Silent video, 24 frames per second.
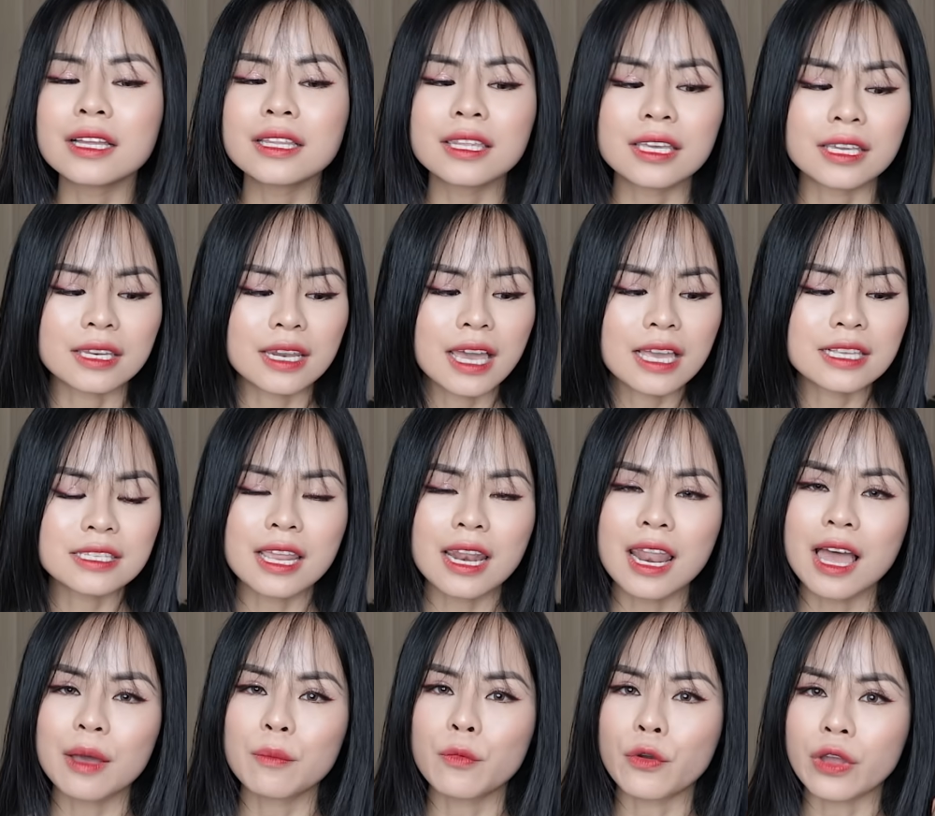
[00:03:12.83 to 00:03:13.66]
thì đây sẽ
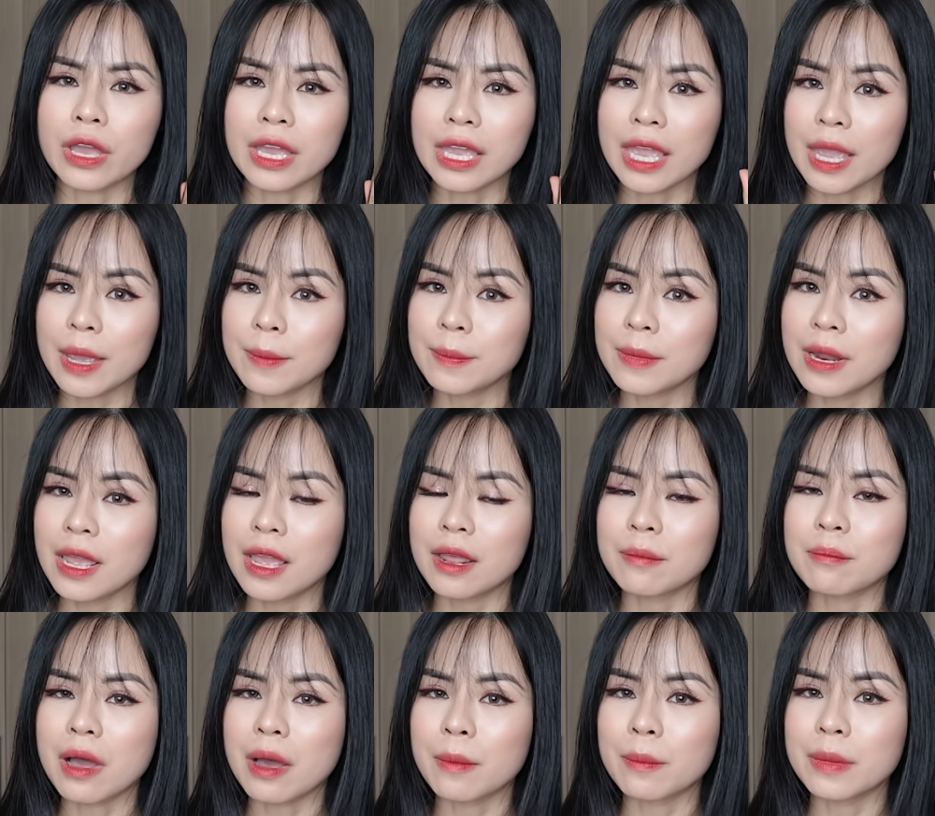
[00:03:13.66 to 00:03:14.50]
là một cái kem
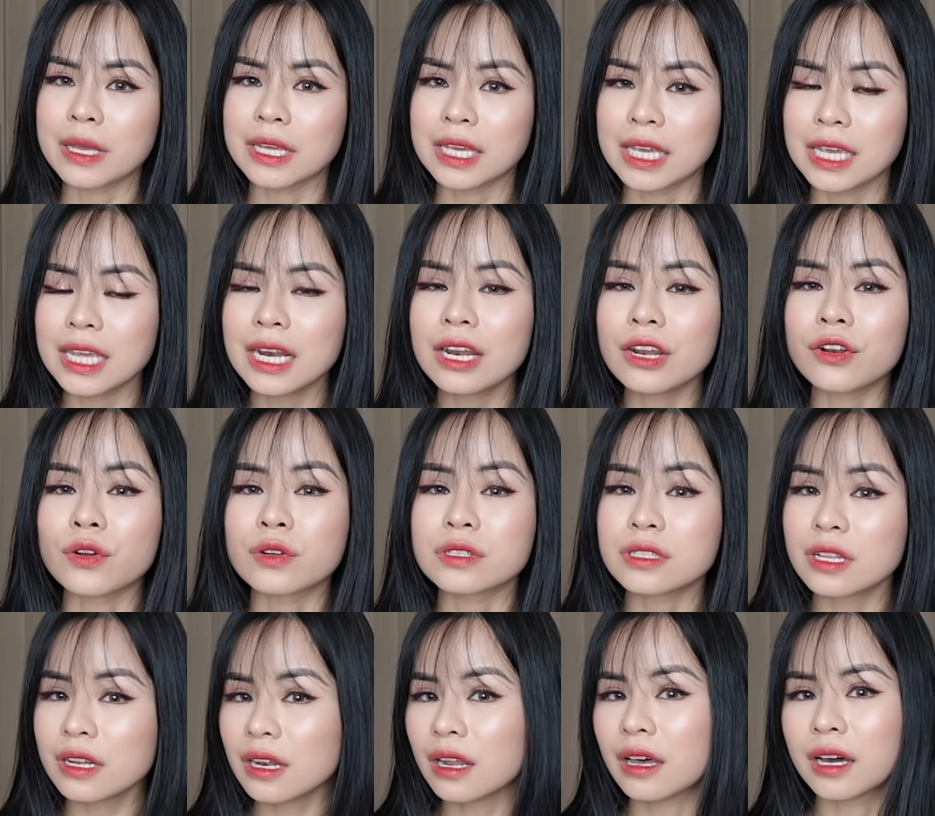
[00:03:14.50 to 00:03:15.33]
nền mà mình nghĩ là nó
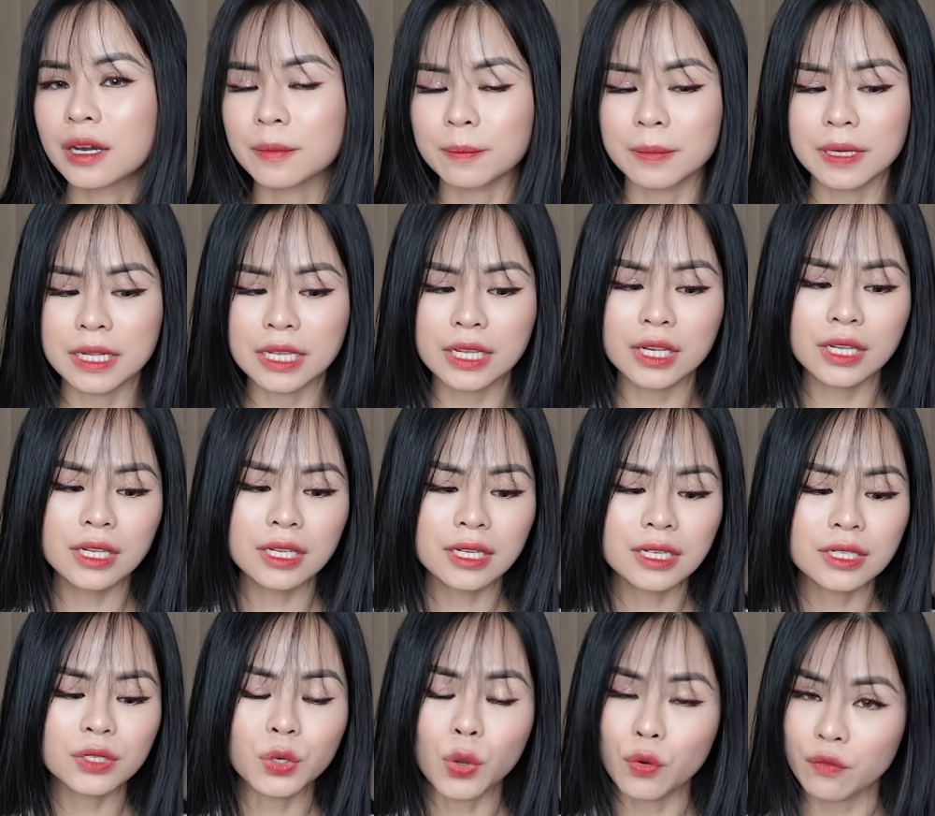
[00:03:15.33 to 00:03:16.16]
rất là hợp lý
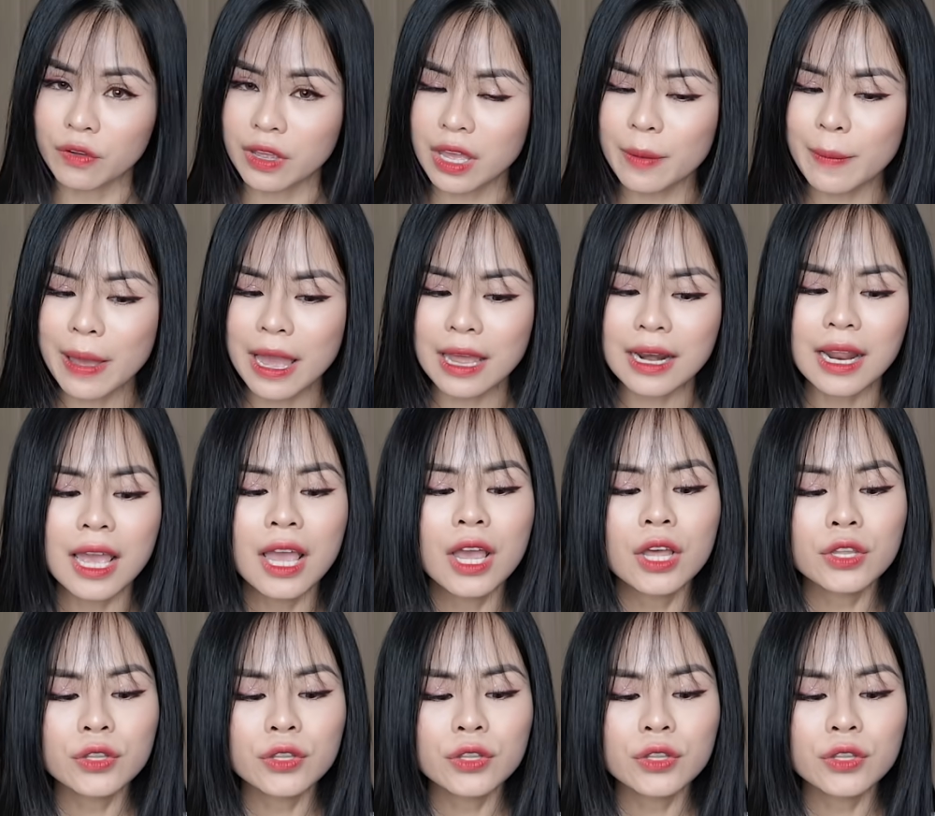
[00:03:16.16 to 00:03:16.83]
đối với các bạn.